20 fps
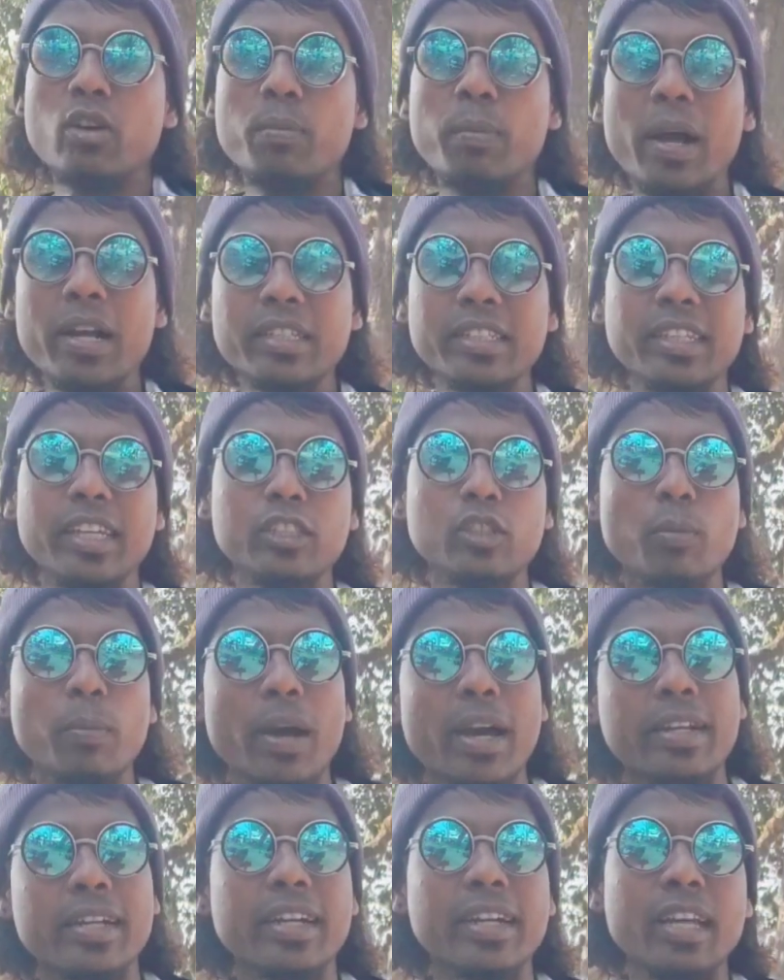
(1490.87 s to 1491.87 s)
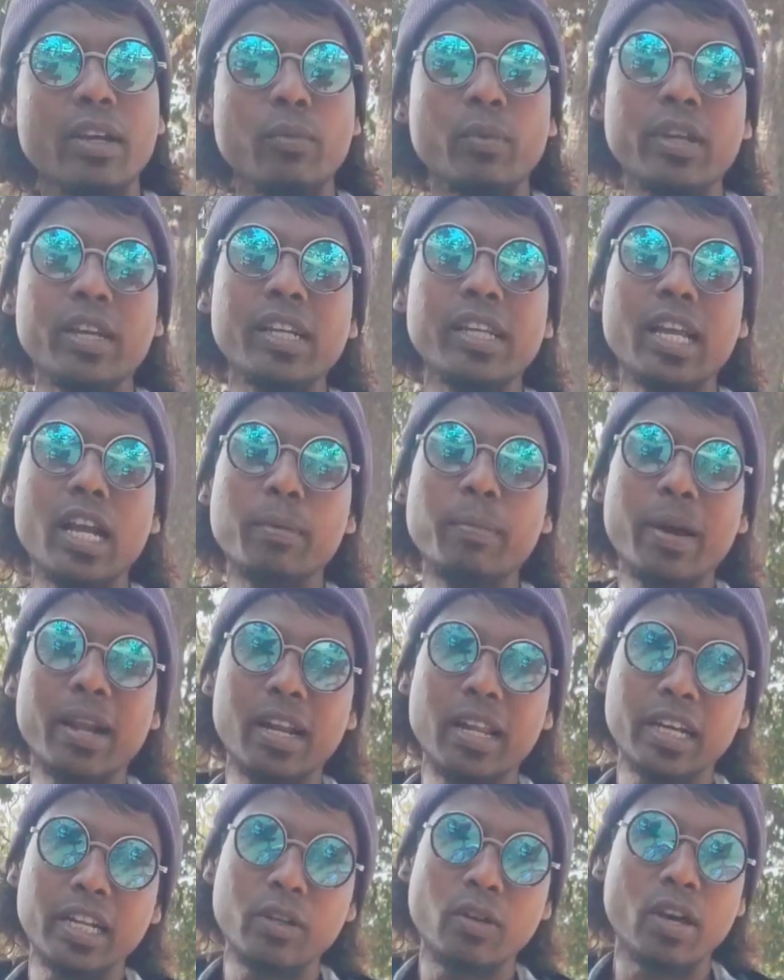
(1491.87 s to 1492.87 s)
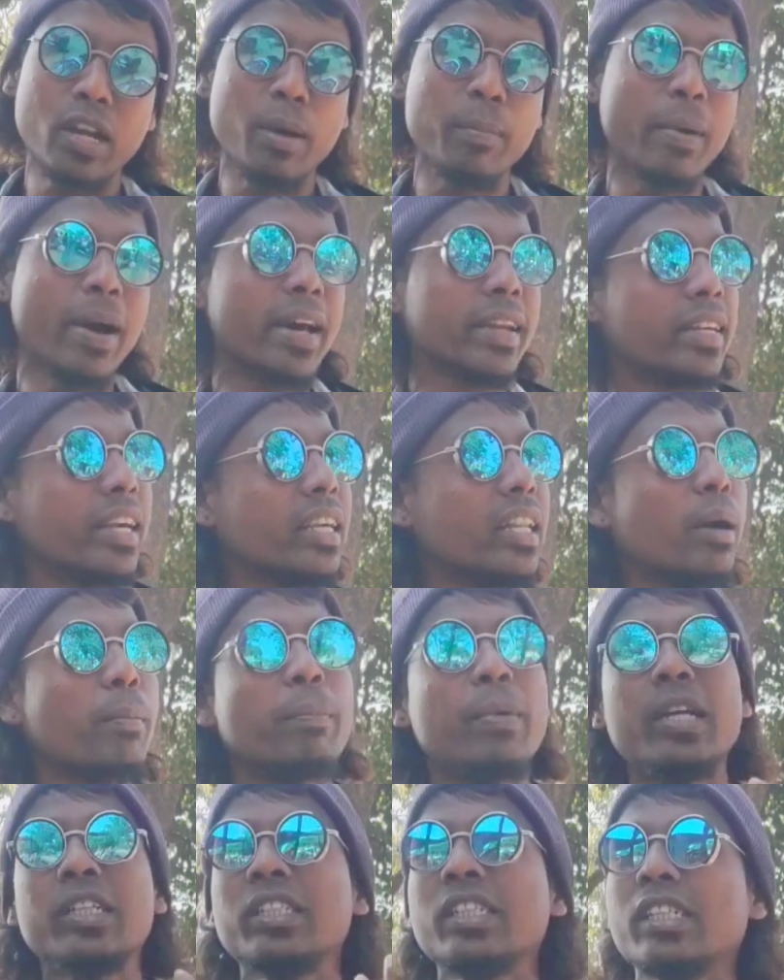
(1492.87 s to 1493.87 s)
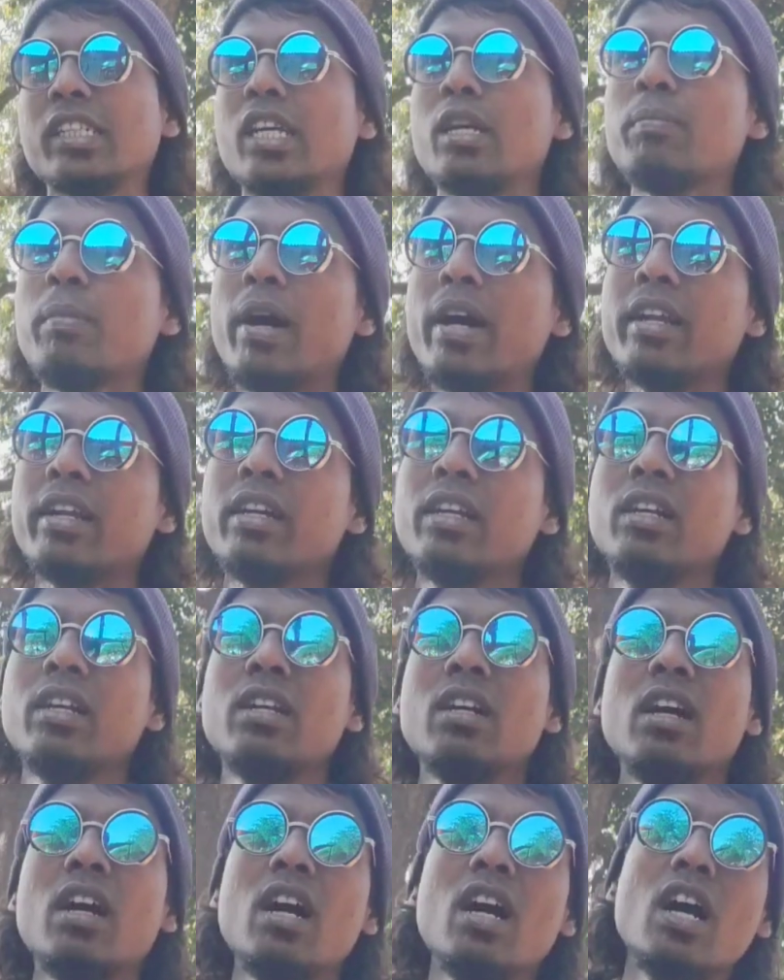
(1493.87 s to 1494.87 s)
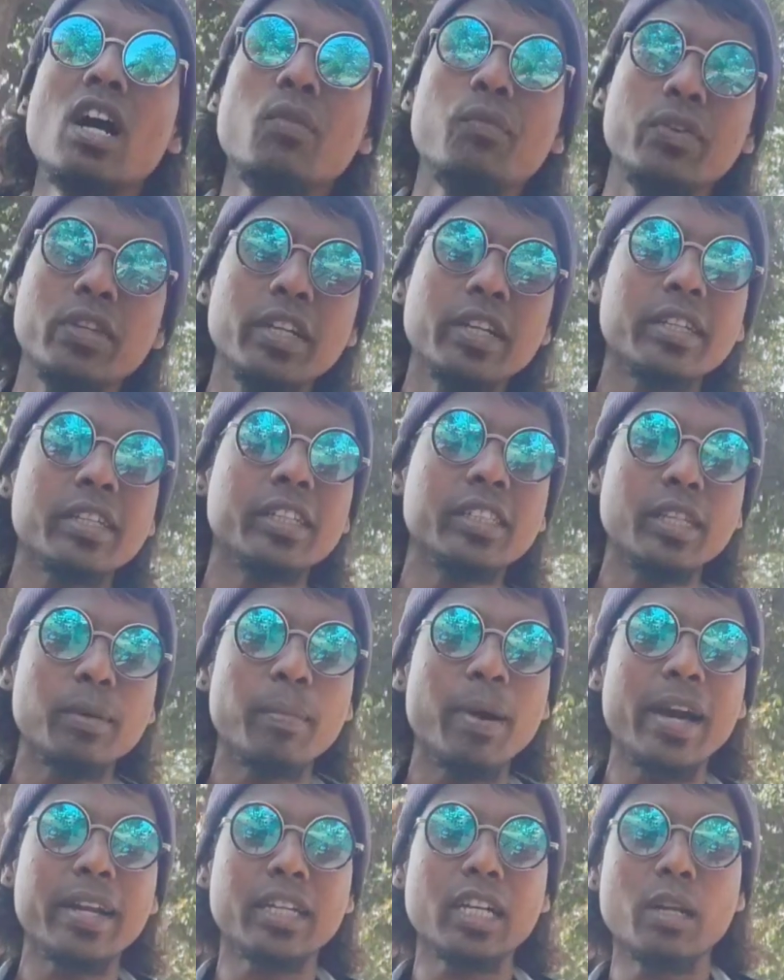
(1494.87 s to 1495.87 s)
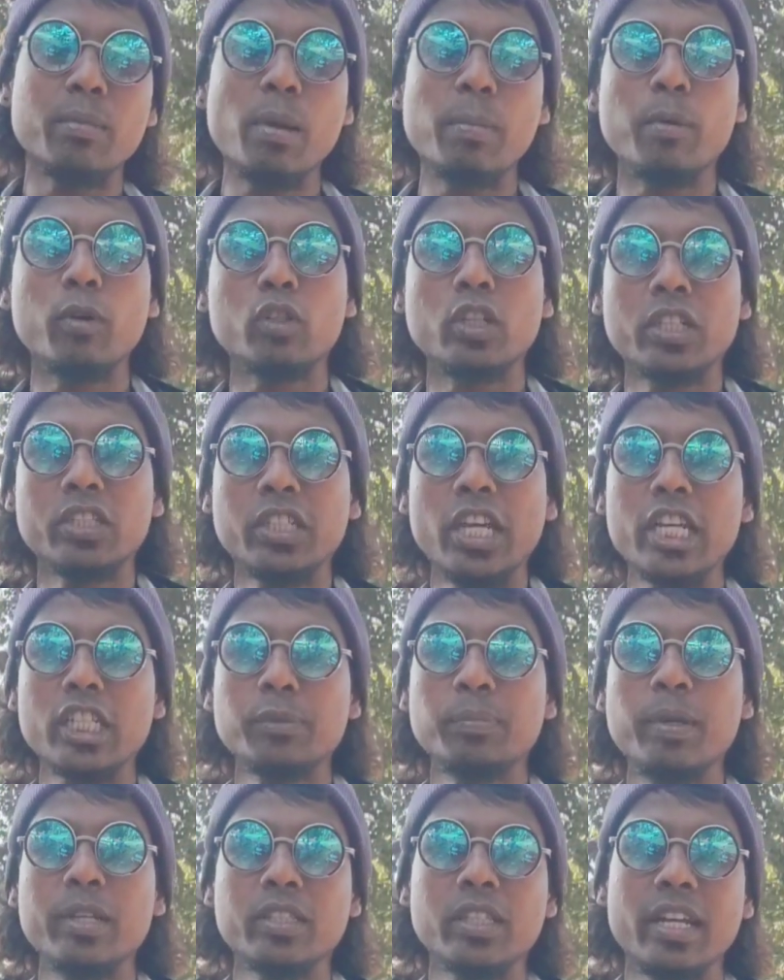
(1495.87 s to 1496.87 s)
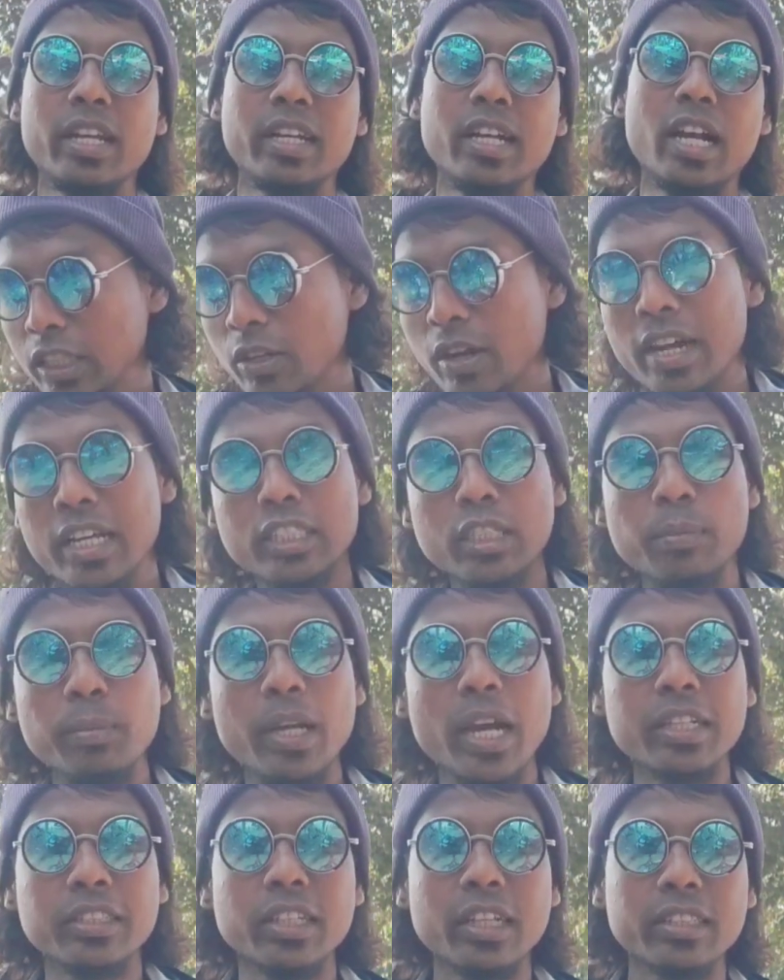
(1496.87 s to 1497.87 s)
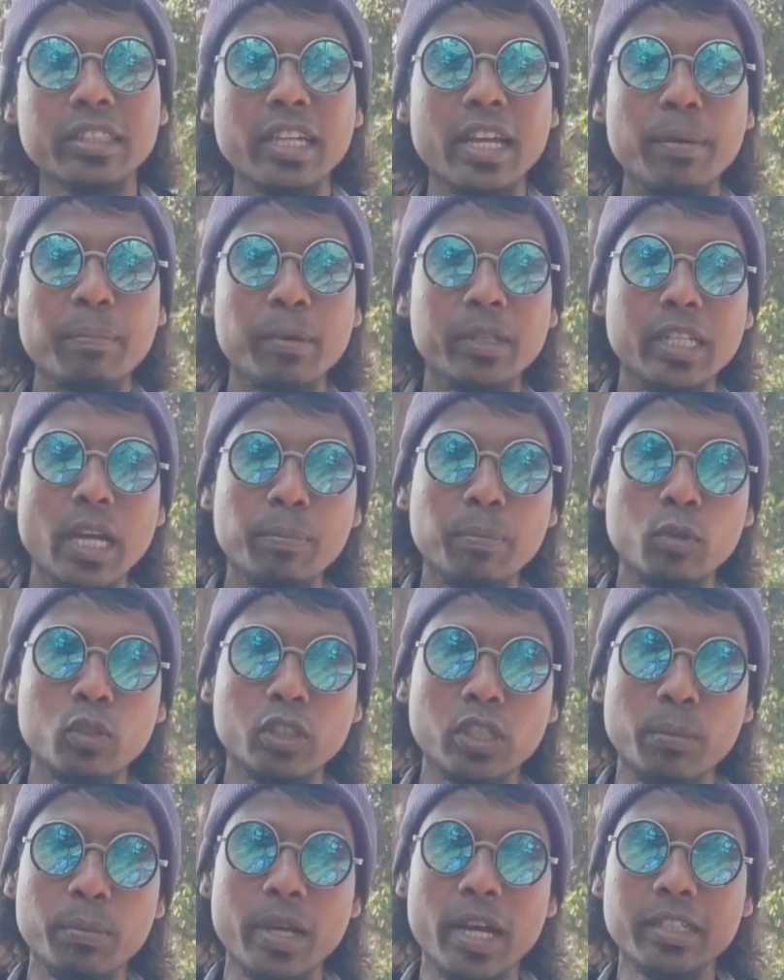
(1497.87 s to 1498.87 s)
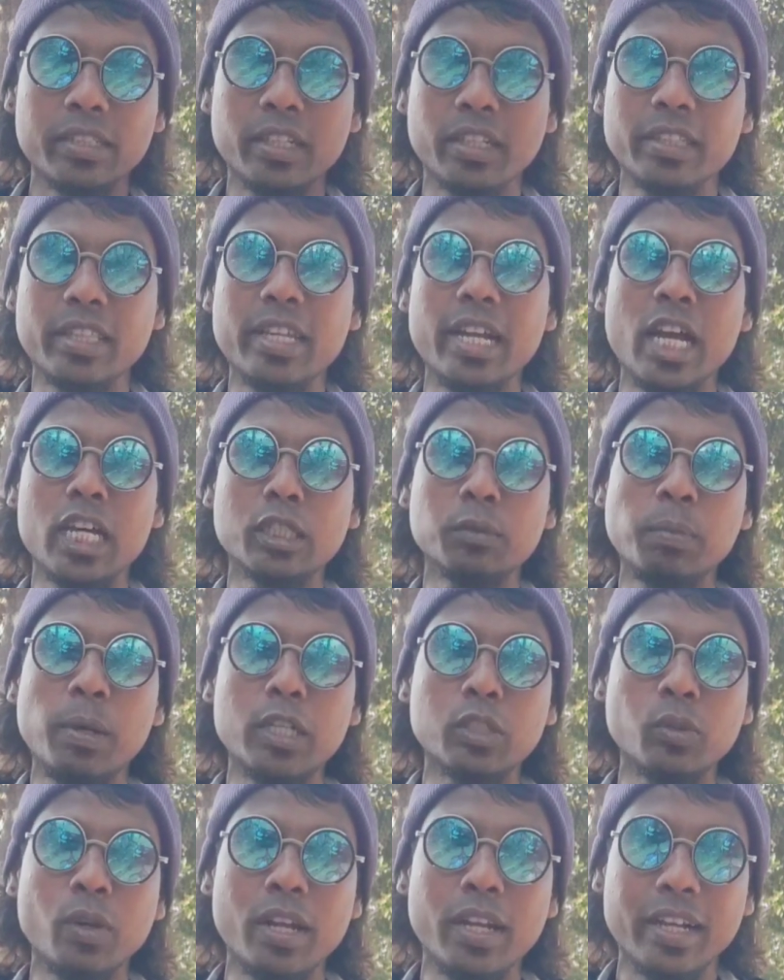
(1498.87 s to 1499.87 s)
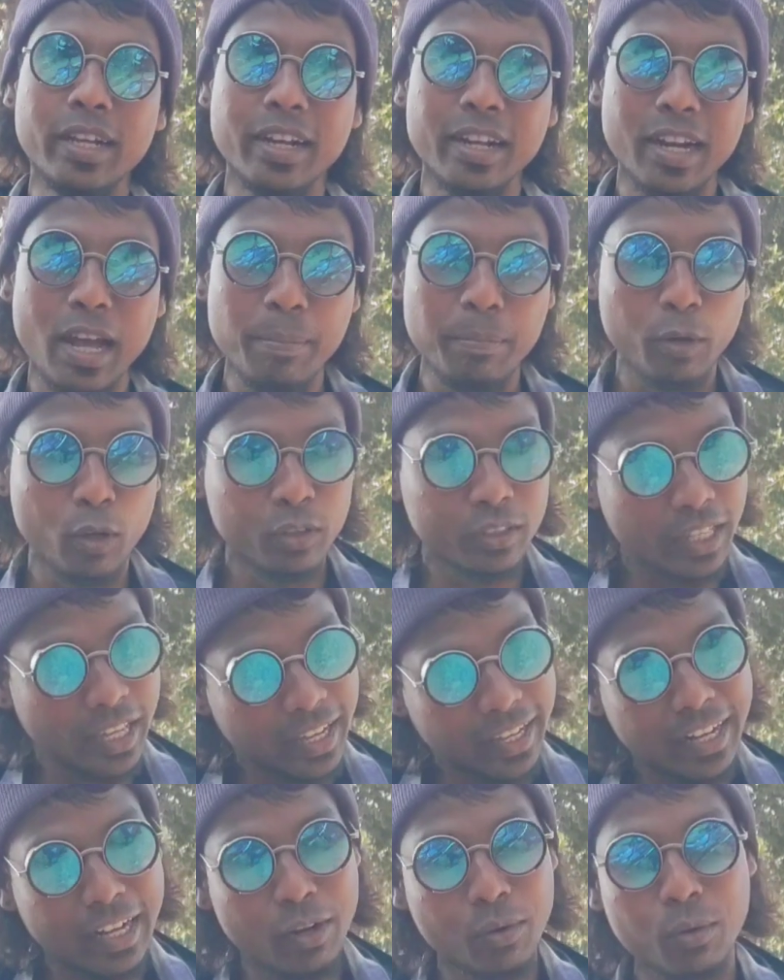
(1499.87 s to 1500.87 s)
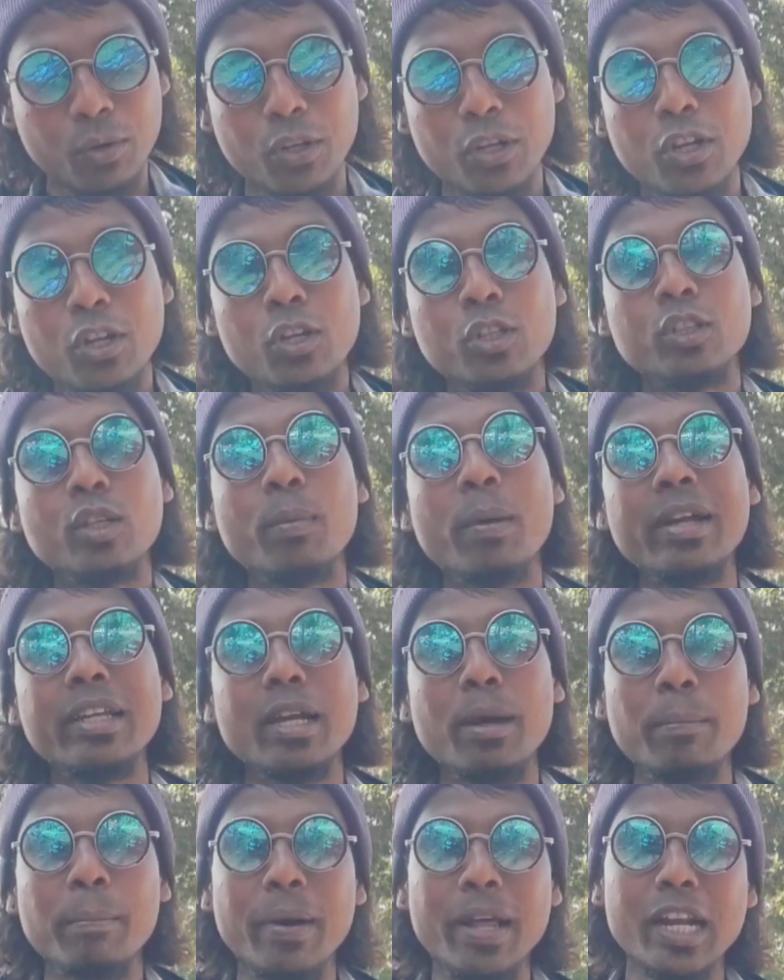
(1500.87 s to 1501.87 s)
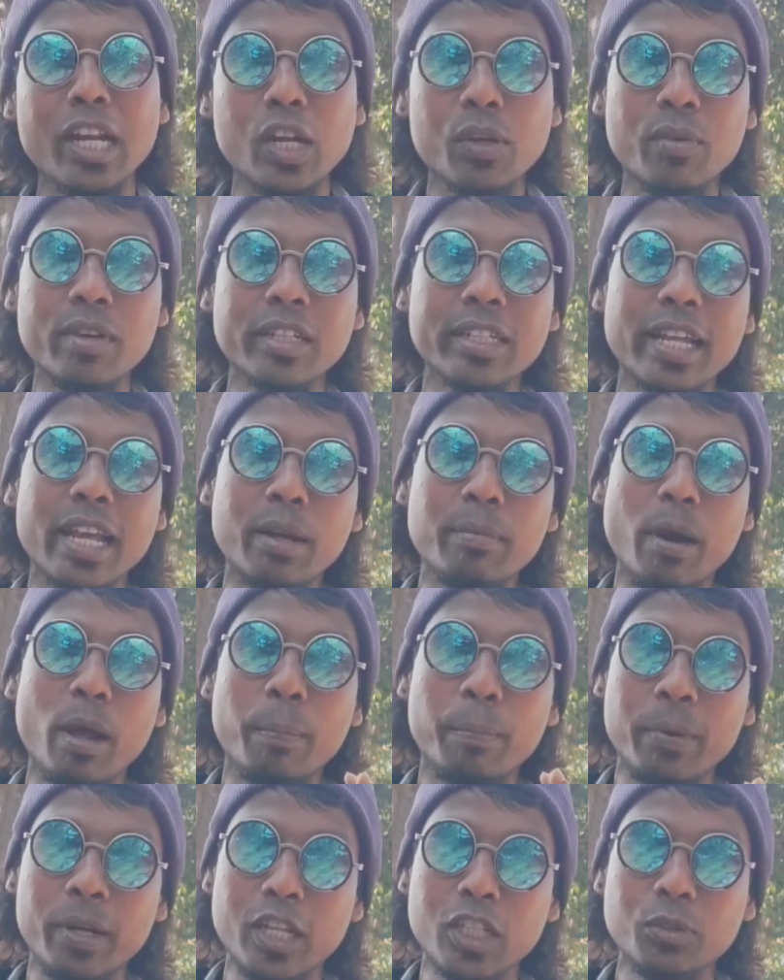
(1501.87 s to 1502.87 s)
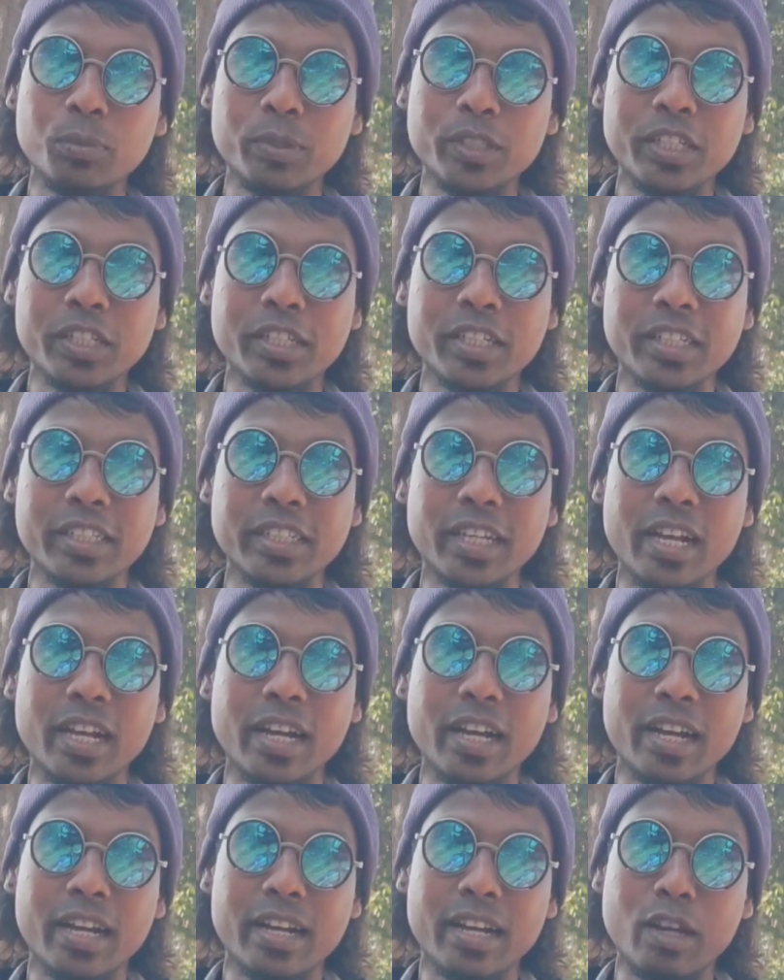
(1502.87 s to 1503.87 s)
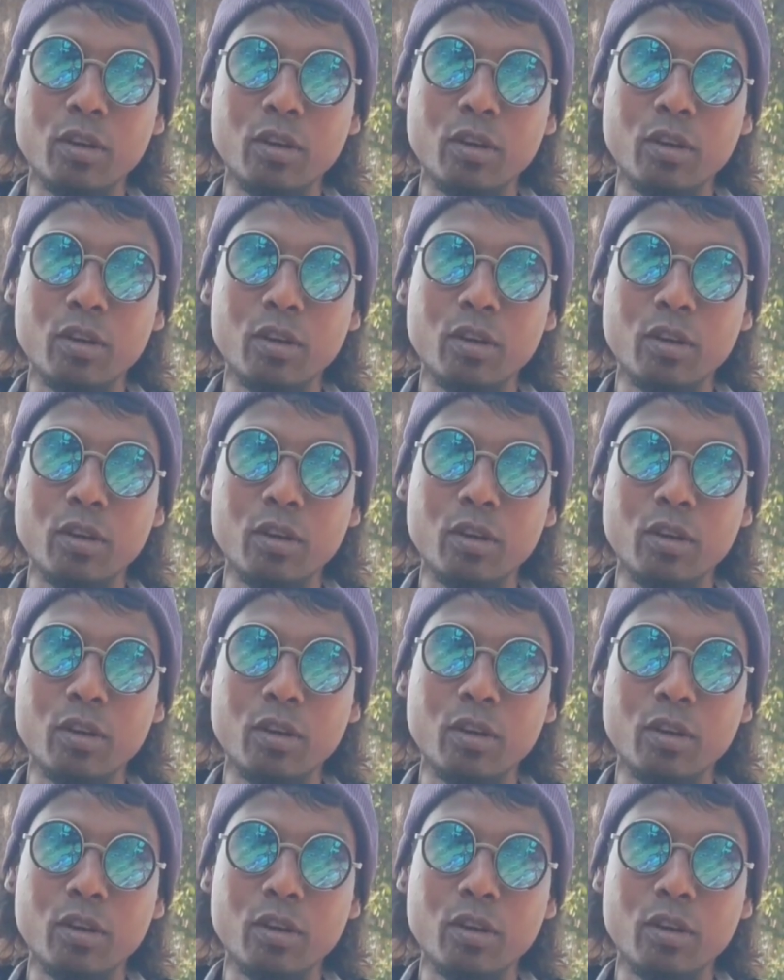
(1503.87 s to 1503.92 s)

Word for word: हैं और बाकी ये जो मार्केट है वीकली एक बार लगने वाला मार्केट है आप बेशक एक बार विजिट कीजिए मार्केट में बहुत अच्छा एक्सपीरियंस रहेगा चौड़ा से भी आ सकते हैं बीजापुर से भी आ सकते हैं आसपास वाले अगर आप लोग देख रहे हो तो भाई अम्बल रिक्वेस्ट है एक बार प्लीज़ विजिट कीजिए अगर